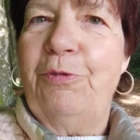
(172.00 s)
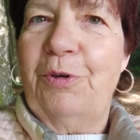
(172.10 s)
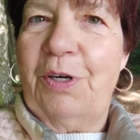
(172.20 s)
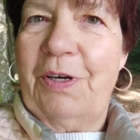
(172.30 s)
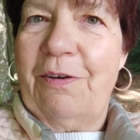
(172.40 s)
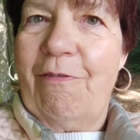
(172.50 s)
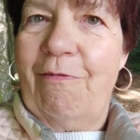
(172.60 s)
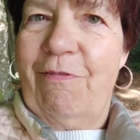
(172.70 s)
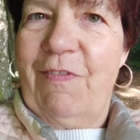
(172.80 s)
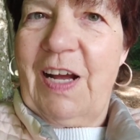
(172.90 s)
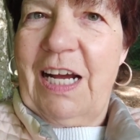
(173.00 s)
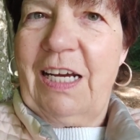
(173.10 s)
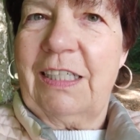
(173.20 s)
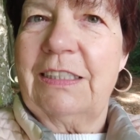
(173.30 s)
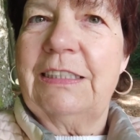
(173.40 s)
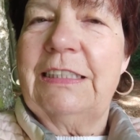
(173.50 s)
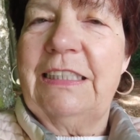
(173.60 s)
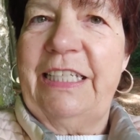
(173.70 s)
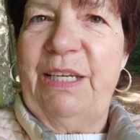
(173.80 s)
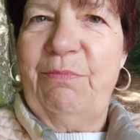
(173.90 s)
für
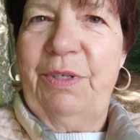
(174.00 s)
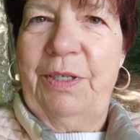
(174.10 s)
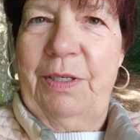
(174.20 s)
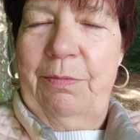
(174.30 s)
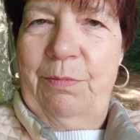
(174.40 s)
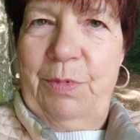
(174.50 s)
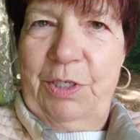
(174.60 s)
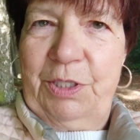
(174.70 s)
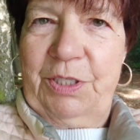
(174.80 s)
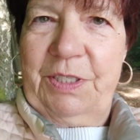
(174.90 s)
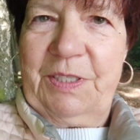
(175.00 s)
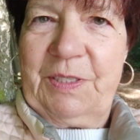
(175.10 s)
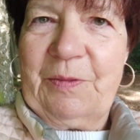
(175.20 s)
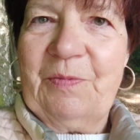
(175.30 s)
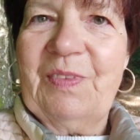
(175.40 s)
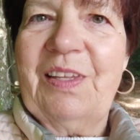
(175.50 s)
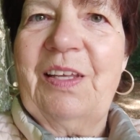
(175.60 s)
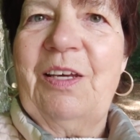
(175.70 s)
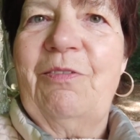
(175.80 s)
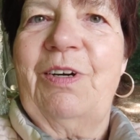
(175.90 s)
wahrnehmen möchtest,
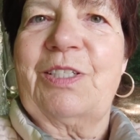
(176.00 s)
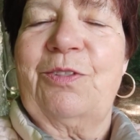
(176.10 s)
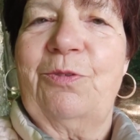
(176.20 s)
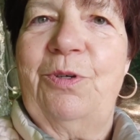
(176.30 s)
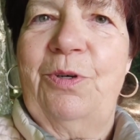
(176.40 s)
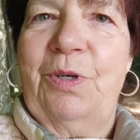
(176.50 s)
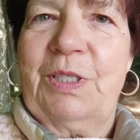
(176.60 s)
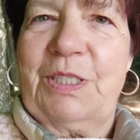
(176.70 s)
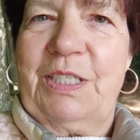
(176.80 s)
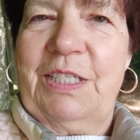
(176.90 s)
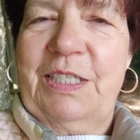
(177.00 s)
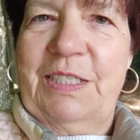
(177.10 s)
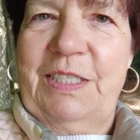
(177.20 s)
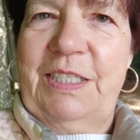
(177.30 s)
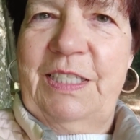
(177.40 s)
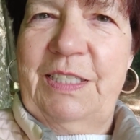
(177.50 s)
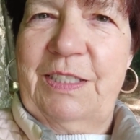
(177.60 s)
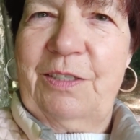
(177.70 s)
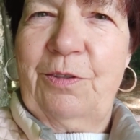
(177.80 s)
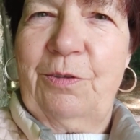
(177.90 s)
was du hörst,
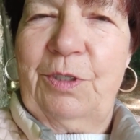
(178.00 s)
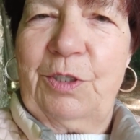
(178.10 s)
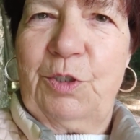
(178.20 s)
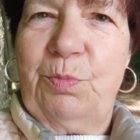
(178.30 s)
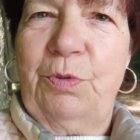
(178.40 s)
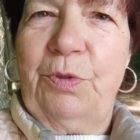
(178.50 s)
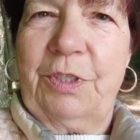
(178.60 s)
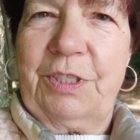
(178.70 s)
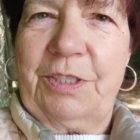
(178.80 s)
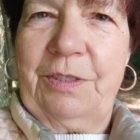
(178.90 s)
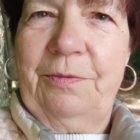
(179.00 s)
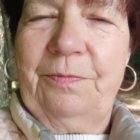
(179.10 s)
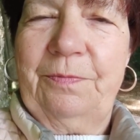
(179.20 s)
siehst oder spürst.